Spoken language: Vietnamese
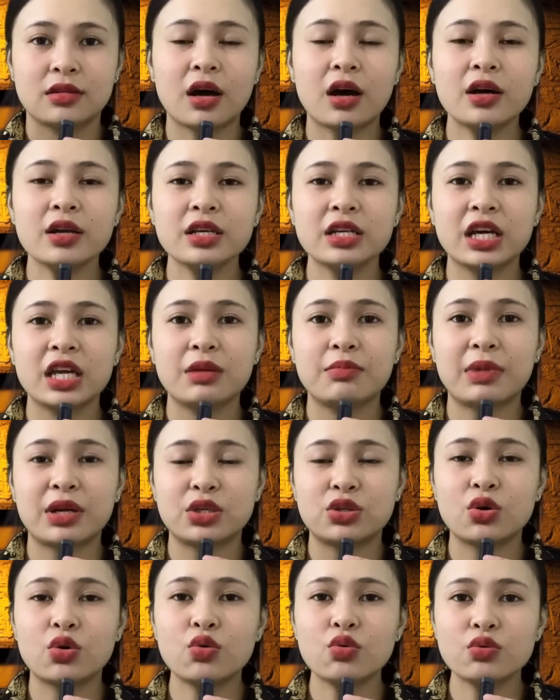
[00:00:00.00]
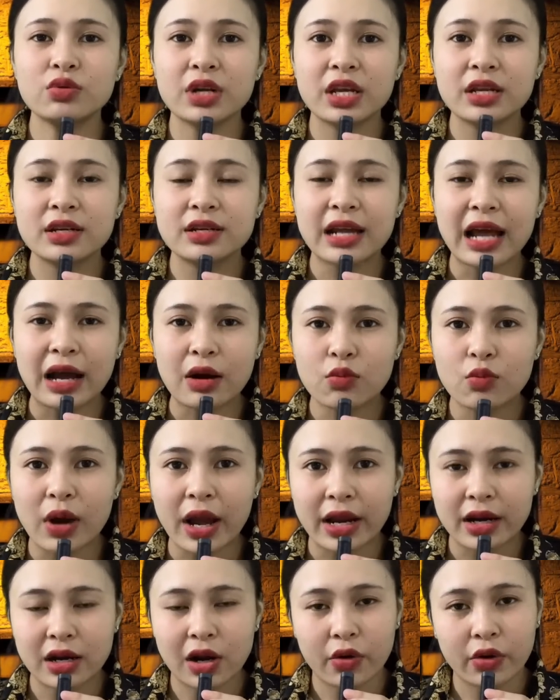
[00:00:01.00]
Tới khi mà chú đi ra
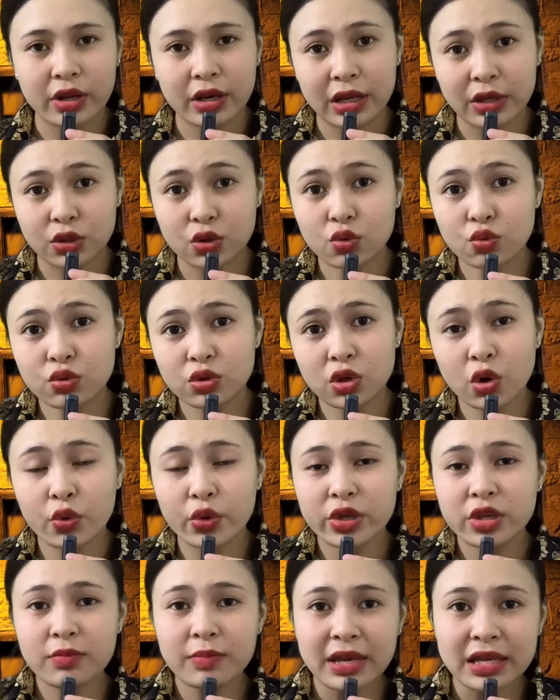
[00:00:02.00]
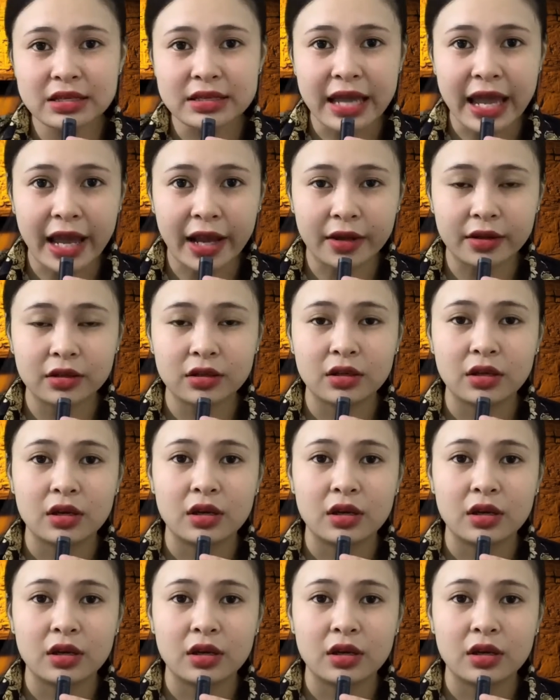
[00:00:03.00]
ngoài rồi là chú chui với mé sàn.